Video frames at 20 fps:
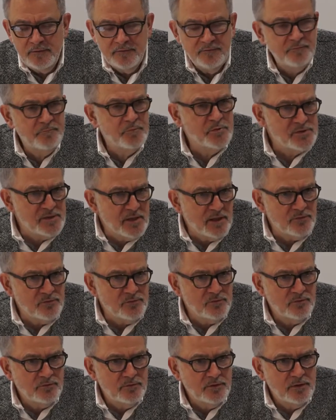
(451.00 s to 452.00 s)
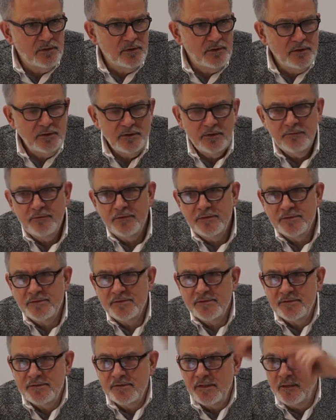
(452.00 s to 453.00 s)
w Poznaniu.
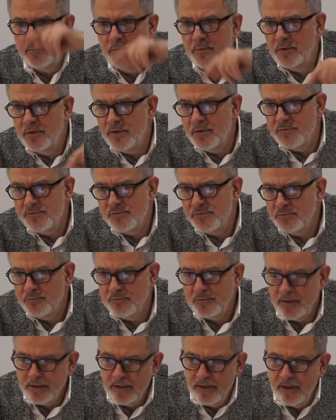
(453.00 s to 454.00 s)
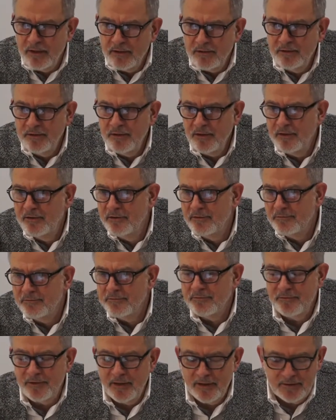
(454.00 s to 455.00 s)
Więc jakby krążył tak, jak, jak,
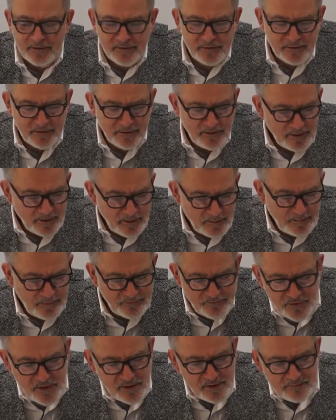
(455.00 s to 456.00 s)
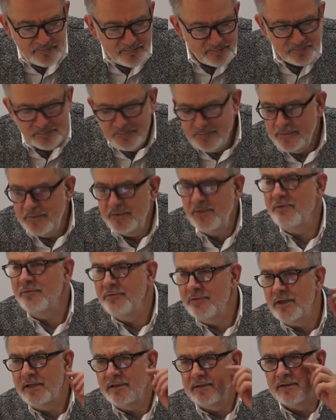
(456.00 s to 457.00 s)
jak Pewnie nie
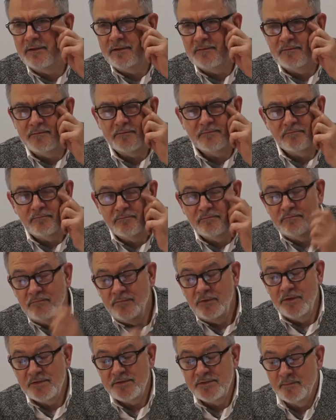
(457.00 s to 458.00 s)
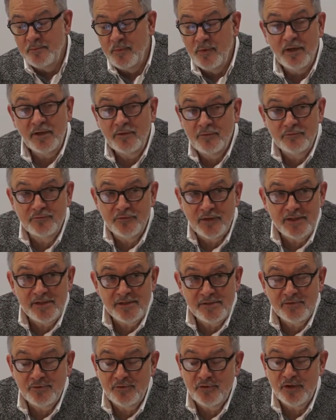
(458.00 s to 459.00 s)
on jeden. Losy Polaków takie
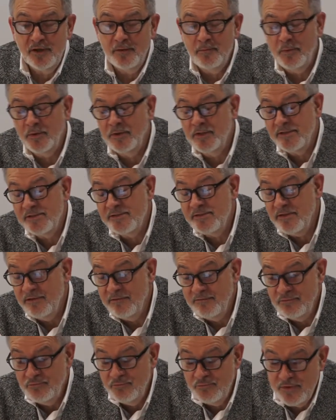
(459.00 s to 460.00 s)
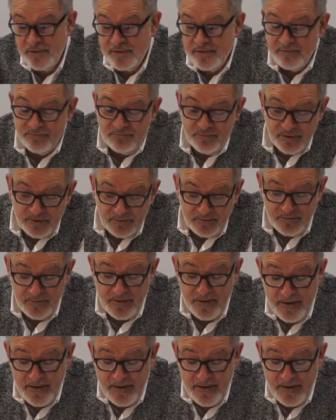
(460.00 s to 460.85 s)
są trochę pokręcone w XX wieku.